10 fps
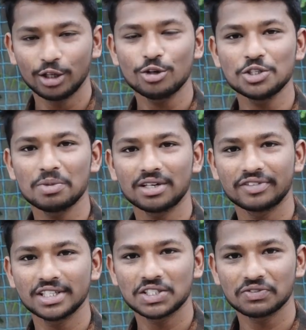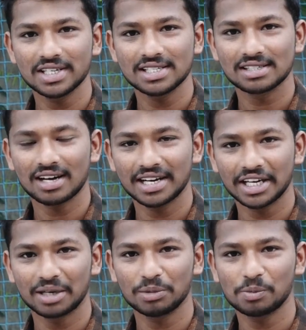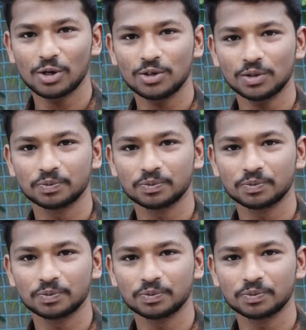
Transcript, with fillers: ఈరోజు మన ఫేస్ టు ఫేస్ కార్యక్రమంలో